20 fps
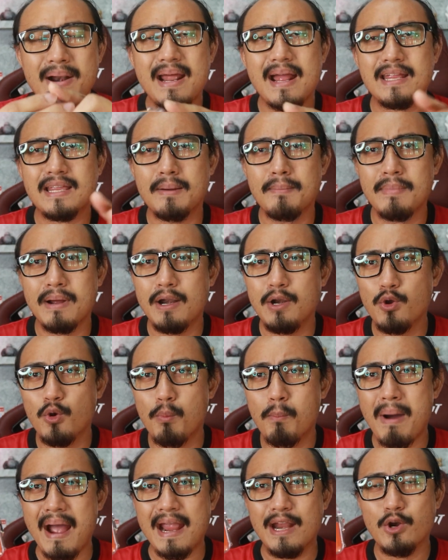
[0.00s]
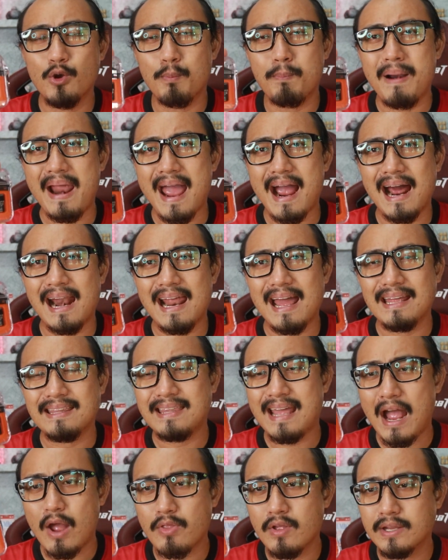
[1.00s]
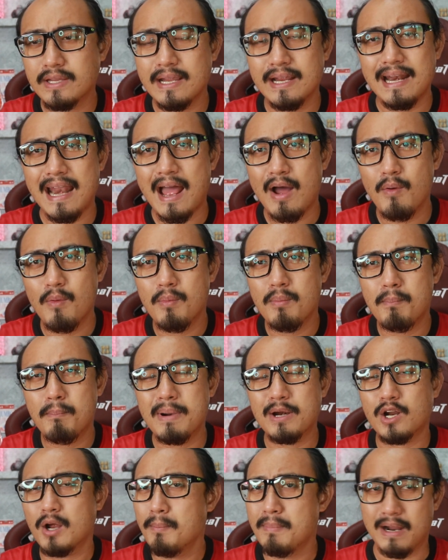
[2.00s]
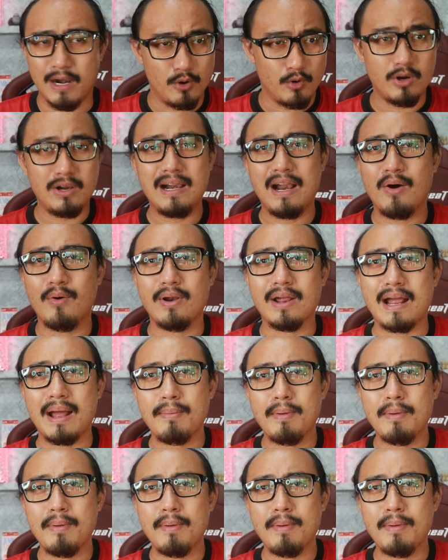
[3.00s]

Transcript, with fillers: มันอาจจะเหมือนดูใหม่ดูแปลกอะไร แต่เอาจริงๆแล้ว มันก็เหมือนรถเรานะค